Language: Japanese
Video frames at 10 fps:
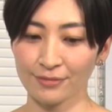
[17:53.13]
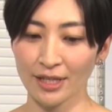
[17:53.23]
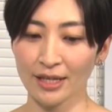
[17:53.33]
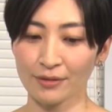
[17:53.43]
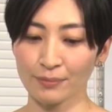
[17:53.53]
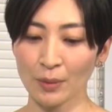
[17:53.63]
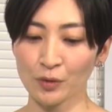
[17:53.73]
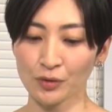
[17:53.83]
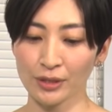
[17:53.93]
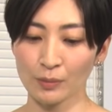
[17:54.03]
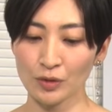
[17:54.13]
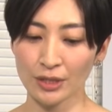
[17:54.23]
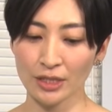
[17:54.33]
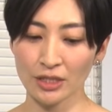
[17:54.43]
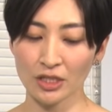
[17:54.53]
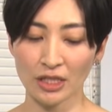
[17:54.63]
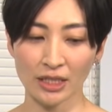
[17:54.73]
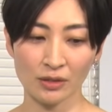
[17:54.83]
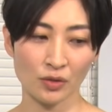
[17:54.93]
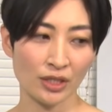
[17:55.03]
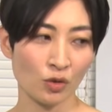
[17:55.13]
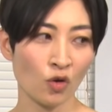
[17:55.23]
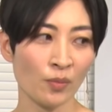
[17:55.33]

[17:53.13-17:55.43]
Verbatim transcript: でマモ君がもしかしてジャケットで透